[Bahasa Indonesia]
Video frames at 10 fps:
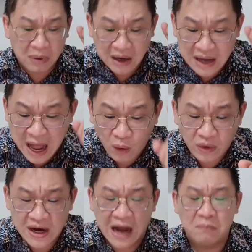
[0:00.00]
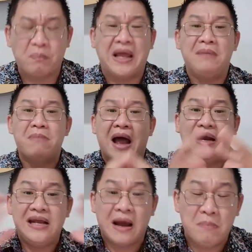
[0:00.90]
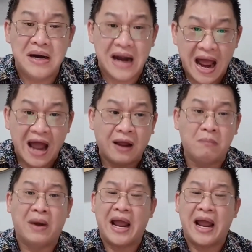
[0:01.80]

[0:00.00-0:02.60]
Bergaul dengan pribadi yang benar.